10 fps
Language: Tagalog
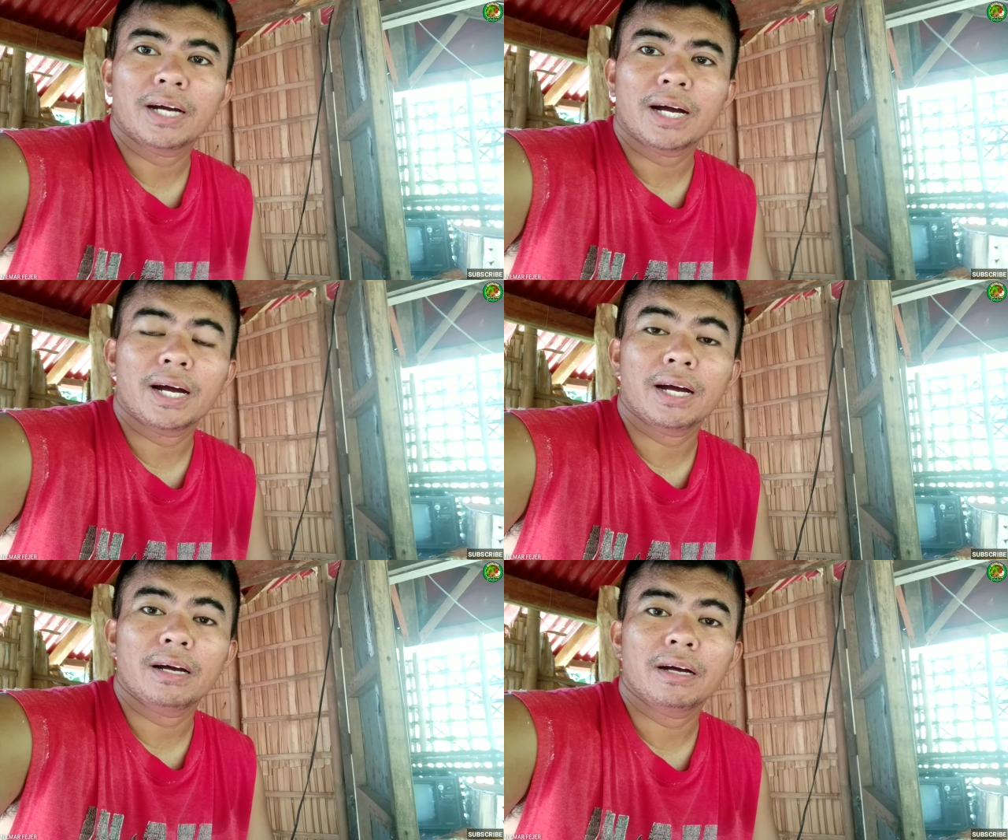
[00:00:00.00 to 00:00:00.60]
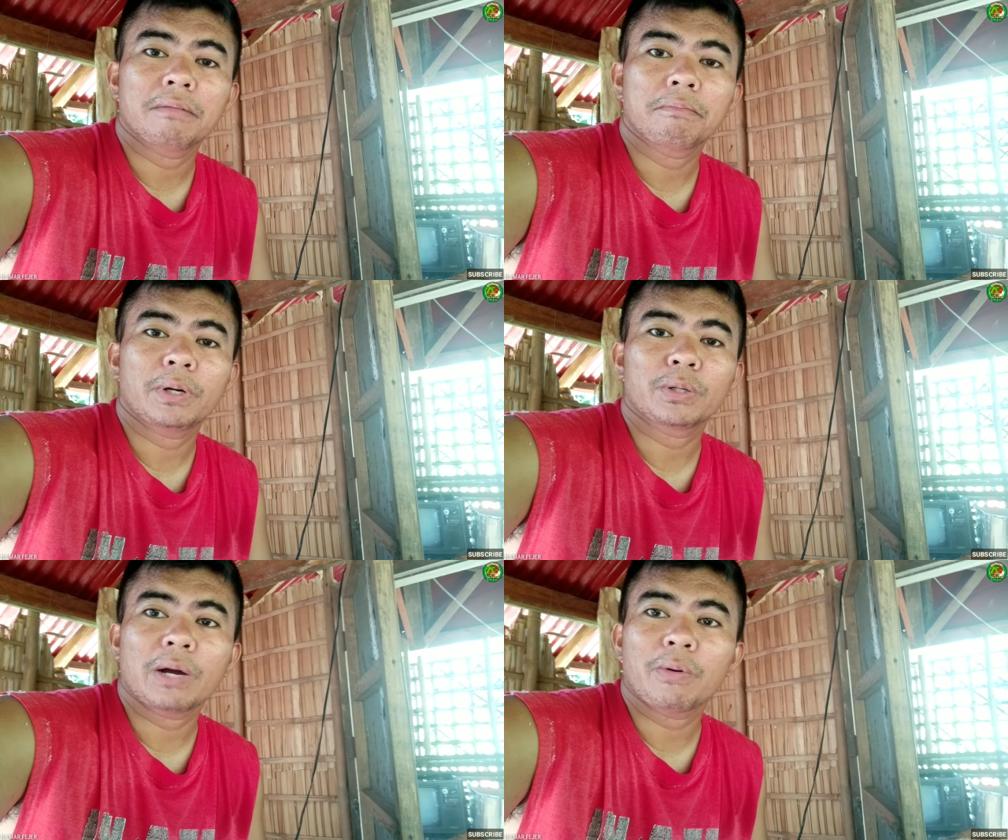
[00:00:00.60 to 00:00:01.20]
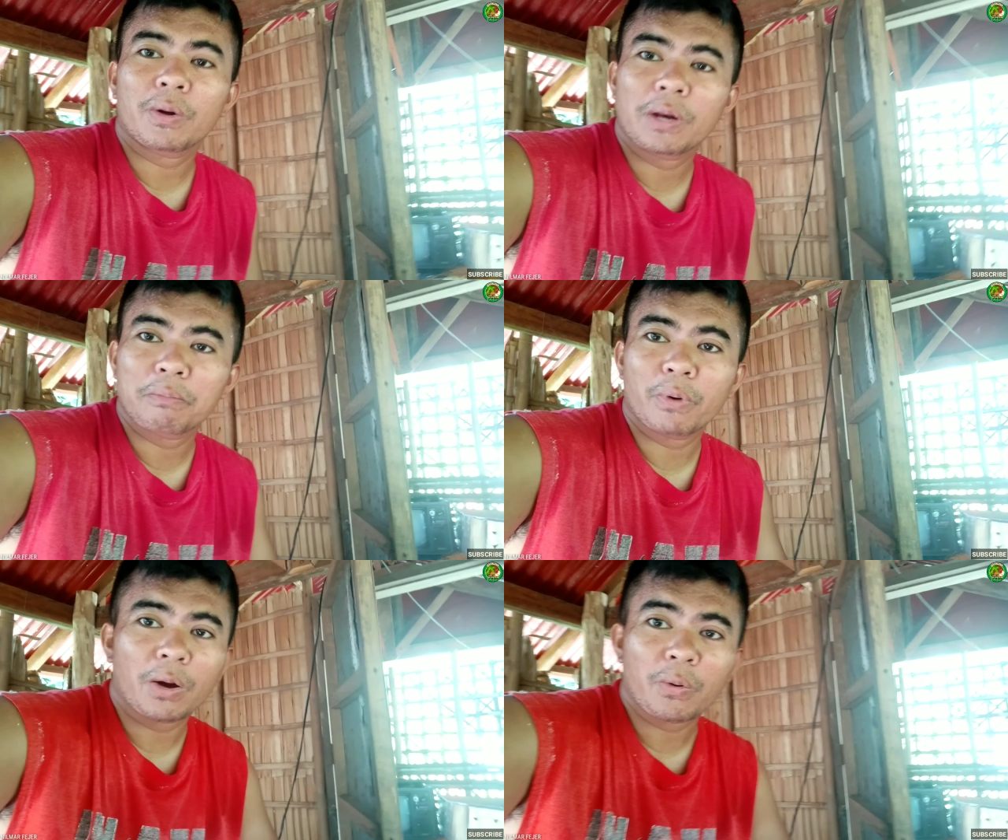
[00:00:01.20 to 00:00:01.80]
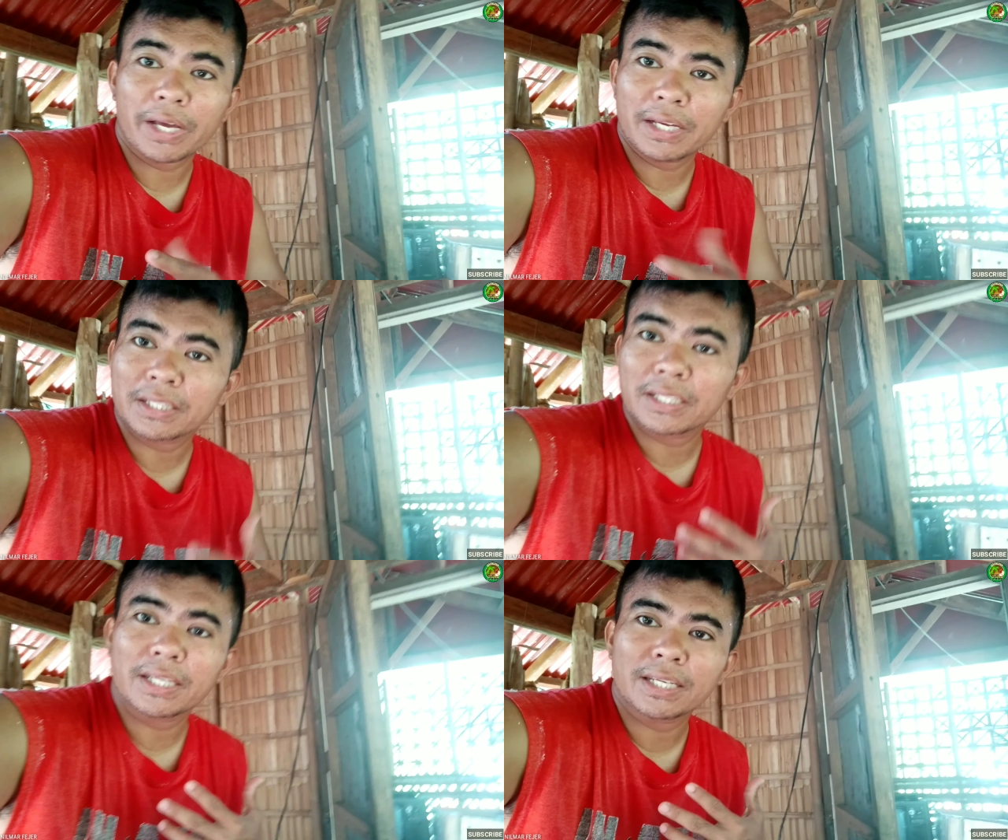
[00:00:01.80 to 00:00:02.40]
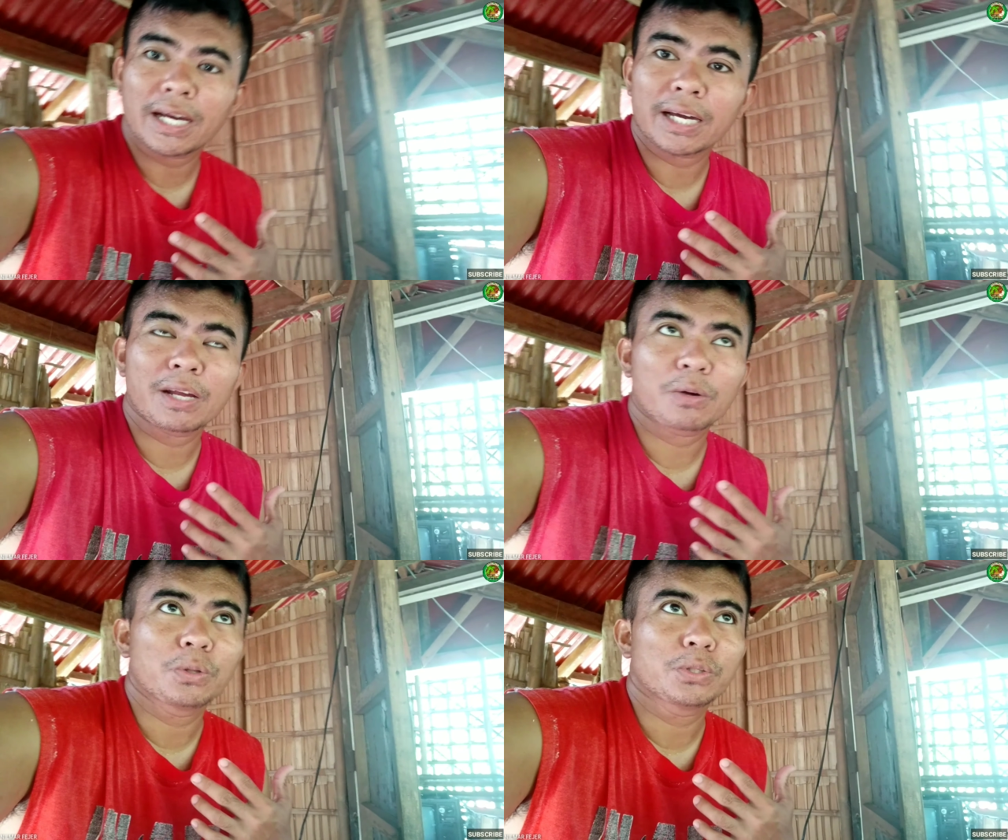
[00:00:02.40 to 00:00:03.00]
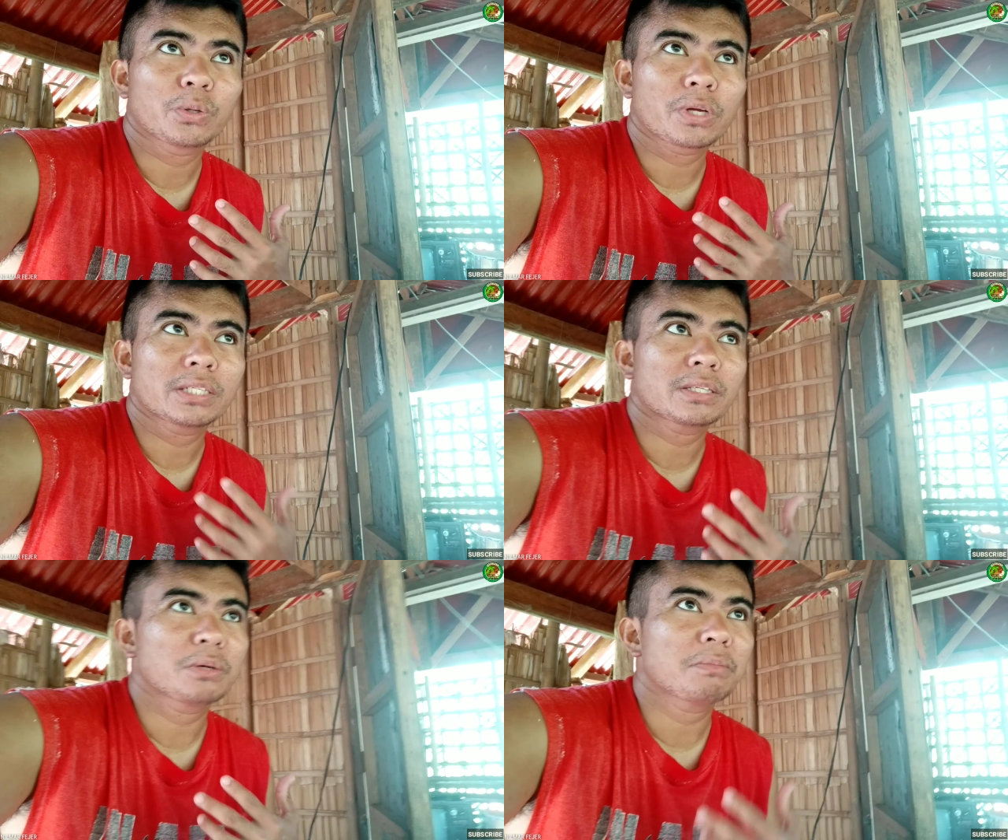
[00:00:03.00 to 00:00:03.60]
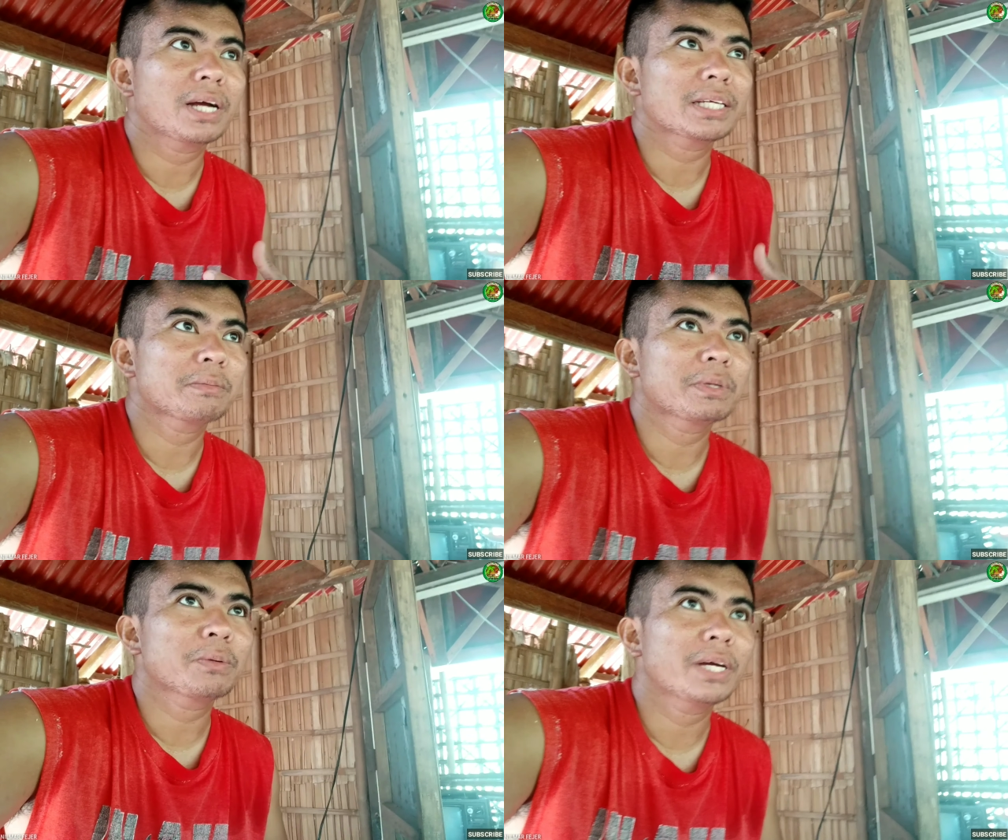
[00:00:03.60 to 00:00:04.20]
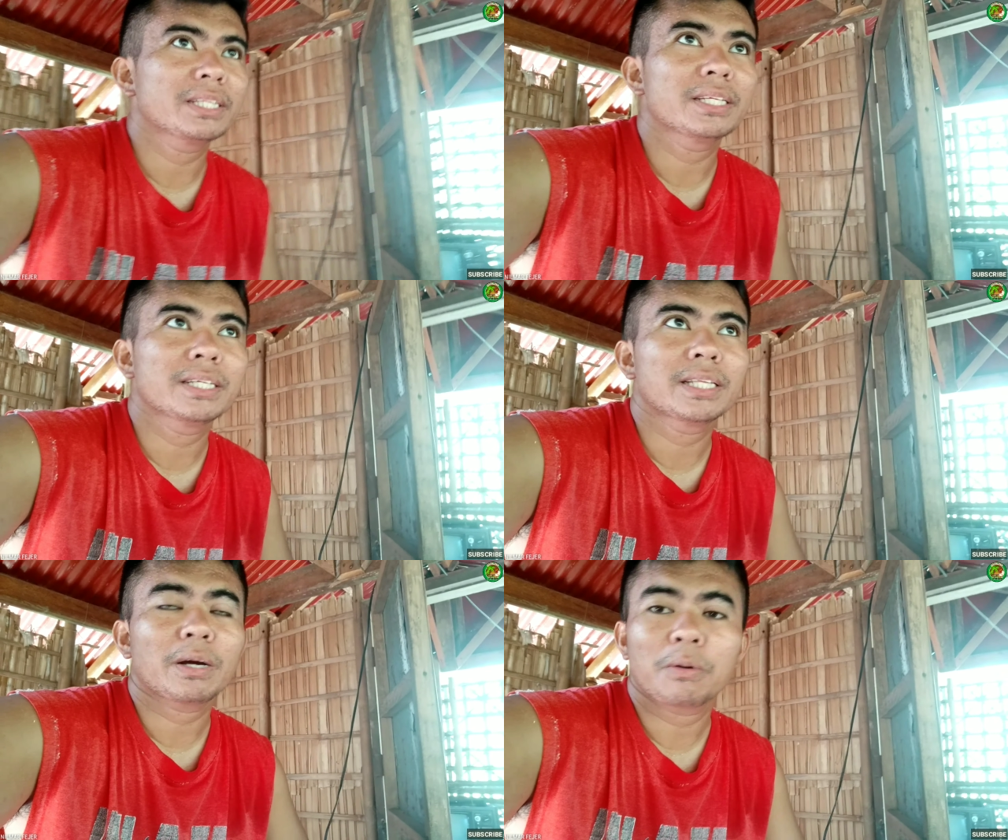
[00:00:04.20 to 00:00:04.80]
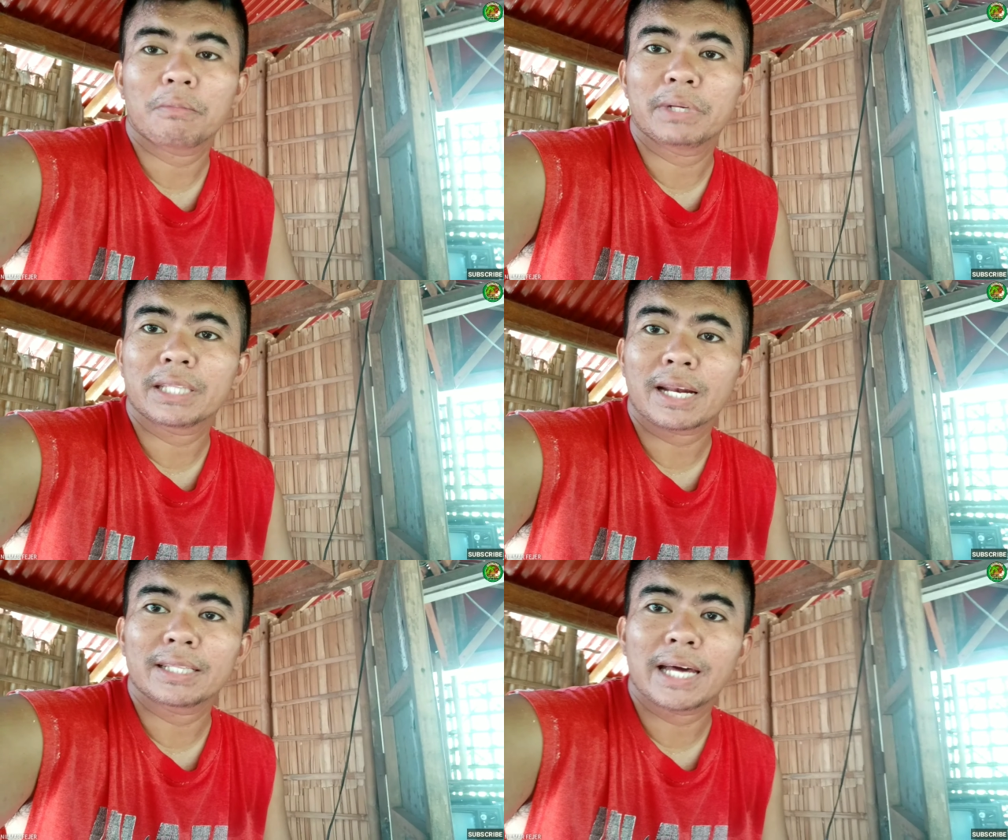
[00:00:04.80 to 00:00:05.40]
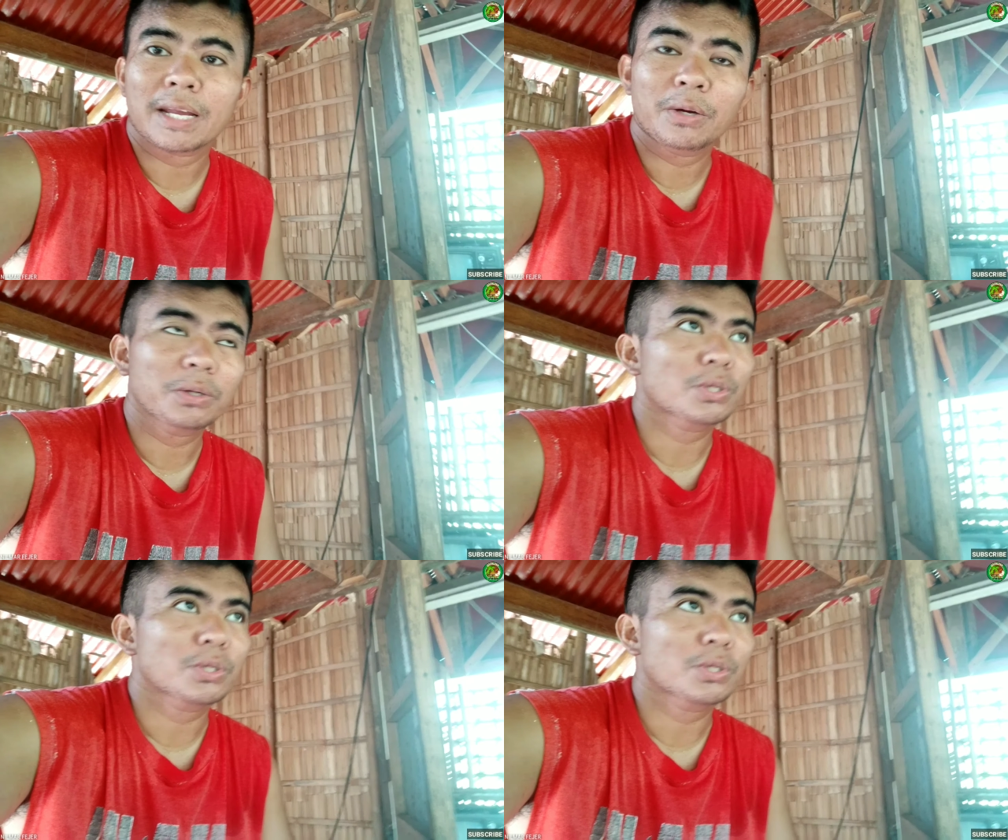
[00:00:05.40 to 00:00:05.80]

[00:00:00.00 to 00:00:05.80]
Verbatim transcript: Uh, paunawa ko lang po, ako ay hindi agriculturist, no, mga kasimanwa, hindi din ako veterinaryo.